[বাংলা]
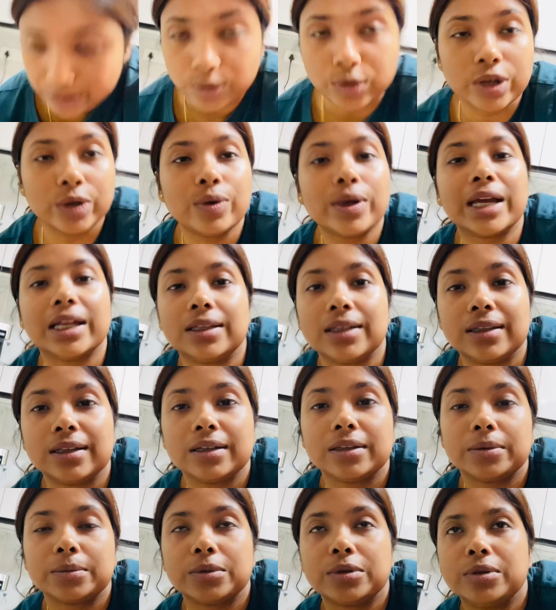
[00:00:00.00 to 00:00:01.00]
ওকেও খেতে
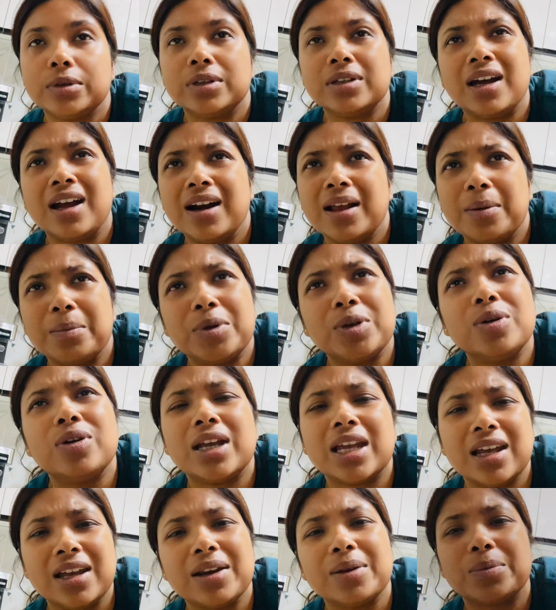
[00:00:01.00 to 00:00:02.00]
দিয়ে দেবো আর আমিও
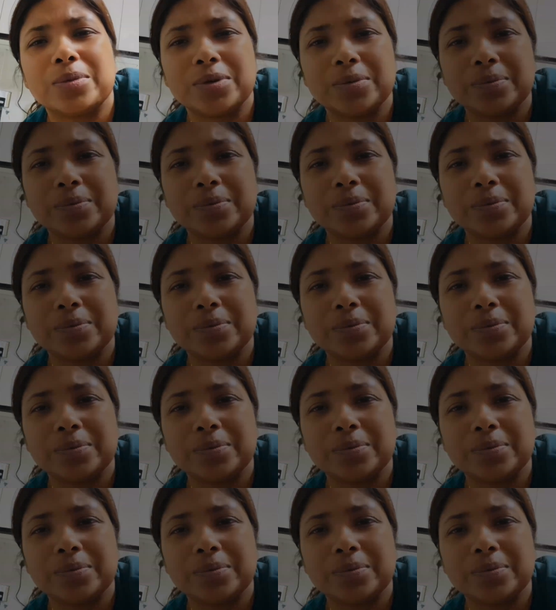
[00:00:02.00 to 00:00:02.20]
খেয়ে নেব